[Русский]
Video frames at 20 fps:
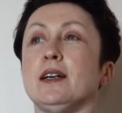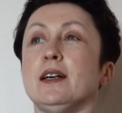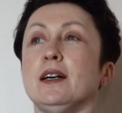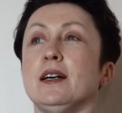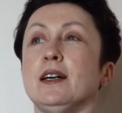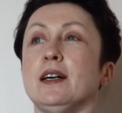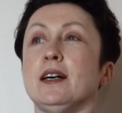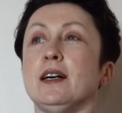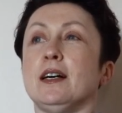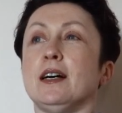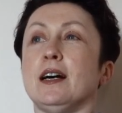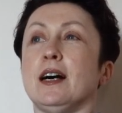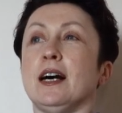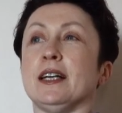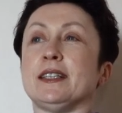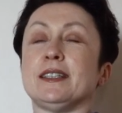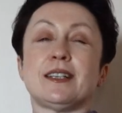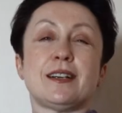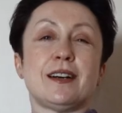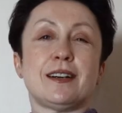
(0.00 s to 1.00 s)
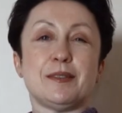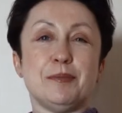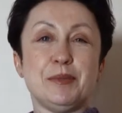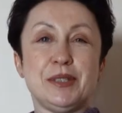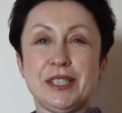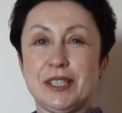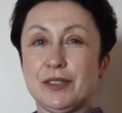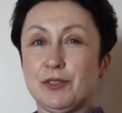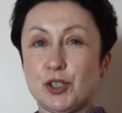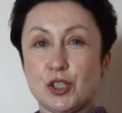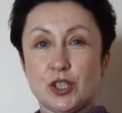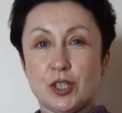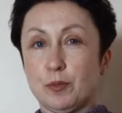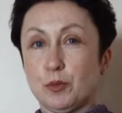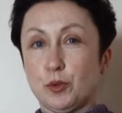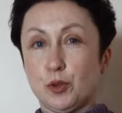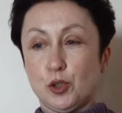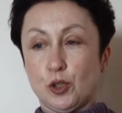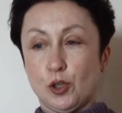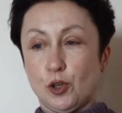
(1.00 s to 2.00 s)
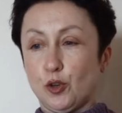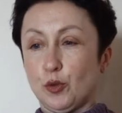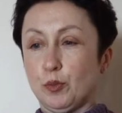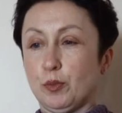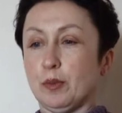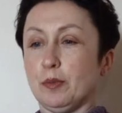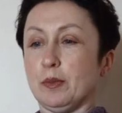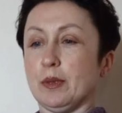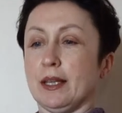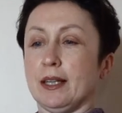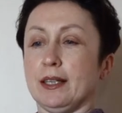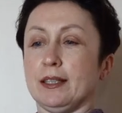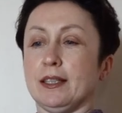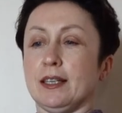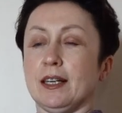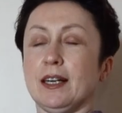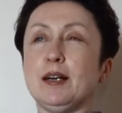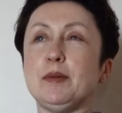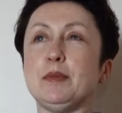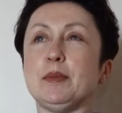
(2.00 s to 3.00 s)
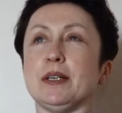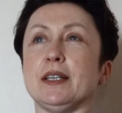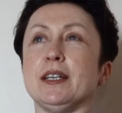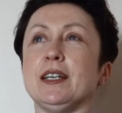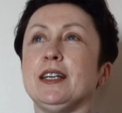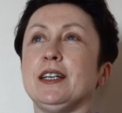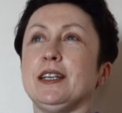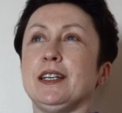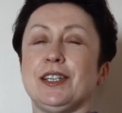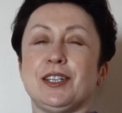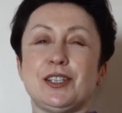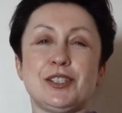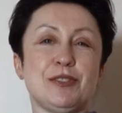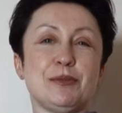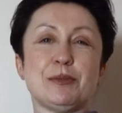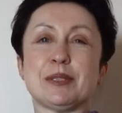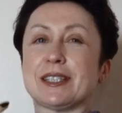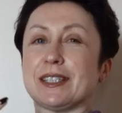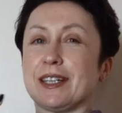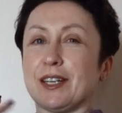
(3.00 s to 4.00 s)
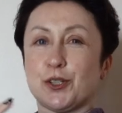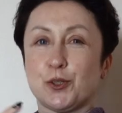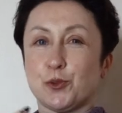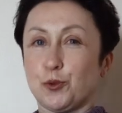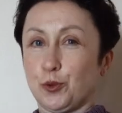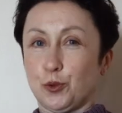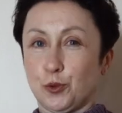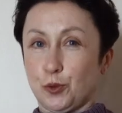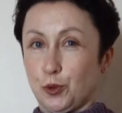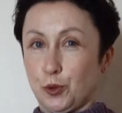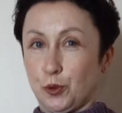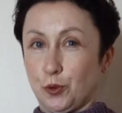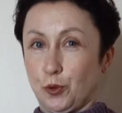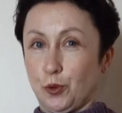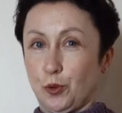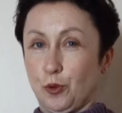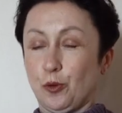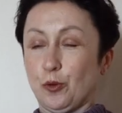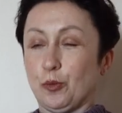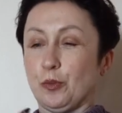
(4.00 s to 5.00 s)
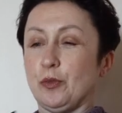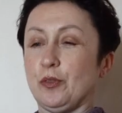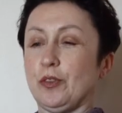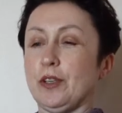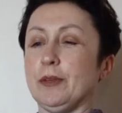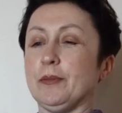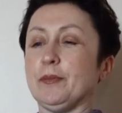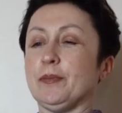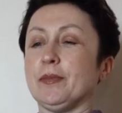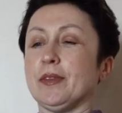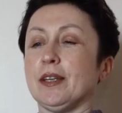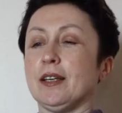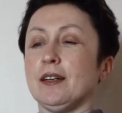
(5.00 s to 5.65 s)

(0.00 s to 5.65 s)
А, а так как мы девочки, мы очень любим мелодрамы, я сейчас вам расскажу эту историю любви.